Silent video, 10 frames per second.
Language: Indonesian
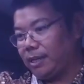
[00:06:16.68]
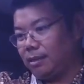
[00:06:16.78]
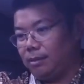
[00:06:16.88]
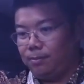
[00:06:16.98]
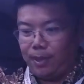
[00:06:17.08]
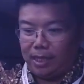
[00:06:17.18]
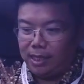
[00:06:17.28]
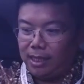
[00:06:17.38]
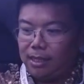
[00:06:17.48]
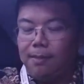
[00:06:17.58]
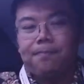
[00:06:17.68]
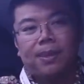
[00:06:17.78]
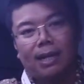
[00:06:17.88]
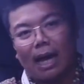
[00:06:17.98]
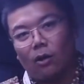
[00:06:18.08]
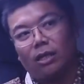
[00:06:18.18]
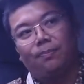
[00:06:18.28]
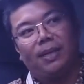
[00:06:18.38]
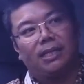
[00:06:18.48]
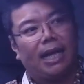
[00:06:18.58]
pet Berarti ini kalau di
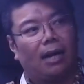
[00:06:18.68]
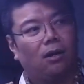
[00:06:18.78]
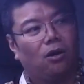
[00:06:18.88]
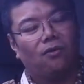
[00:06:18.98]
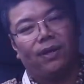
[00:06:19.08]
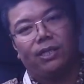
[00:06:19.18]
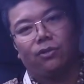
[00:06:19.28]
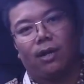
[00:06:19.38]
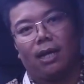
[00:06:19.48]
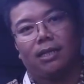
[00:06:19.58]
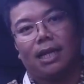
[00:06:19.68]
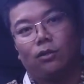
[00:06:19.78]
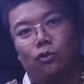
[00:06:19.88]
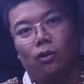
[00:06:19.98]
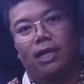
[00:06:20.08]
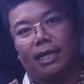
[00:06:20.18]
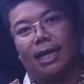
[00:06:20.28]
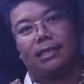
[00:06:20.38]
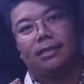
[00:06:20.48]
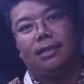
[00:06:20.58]
base yang konvensional kita duduk di
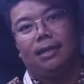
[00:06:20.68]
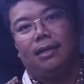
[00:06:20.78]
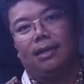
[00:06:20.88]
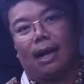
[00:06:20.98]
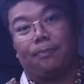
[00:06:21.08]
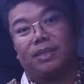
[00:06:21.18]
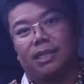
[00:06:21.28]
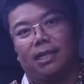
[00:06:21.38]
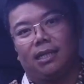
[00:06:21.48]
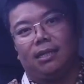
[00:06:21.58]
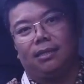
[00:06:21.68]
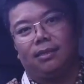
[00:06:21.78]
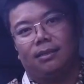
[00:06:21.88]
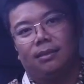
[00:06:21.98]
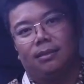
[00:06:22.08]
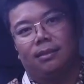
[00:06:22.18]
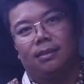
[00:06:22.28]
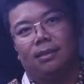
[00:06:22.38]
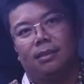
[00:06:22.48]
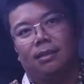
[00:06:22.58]
atas kap mesin ini.
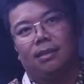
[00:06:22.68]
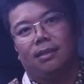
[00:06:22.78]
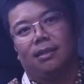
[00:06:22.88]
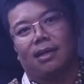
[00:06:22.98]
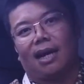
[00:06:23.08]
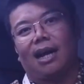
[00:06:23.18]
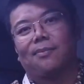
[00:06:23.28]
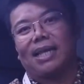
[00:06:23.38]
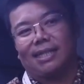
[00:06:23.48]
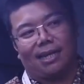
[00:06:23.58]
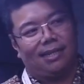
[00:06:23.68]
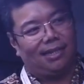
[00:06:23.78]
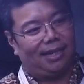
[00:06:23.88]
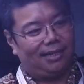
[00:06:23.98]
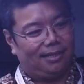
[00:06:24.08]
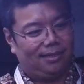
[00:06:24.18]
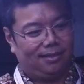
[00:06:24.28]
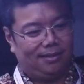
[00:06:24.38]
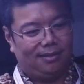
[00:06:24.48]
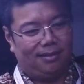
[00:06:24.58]
Kandang macan. Kandang macan ini
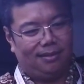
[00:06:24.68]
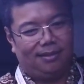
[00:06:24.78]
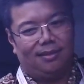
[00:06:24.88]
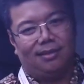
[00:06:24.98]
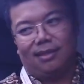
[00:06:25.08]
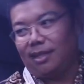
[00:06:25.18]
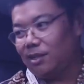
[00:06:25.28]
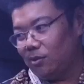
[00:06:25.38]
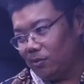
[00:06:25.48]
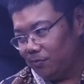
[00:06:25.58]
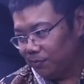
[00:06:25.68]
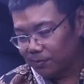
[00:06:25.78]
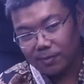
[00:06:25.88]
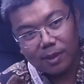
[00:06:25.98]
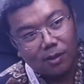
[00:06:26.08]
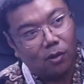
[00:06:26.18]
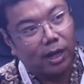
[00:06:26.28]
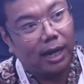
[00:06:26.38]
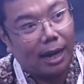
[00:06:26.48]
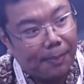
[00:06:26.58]
guys. Itu.
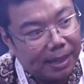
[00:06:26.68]
Oke,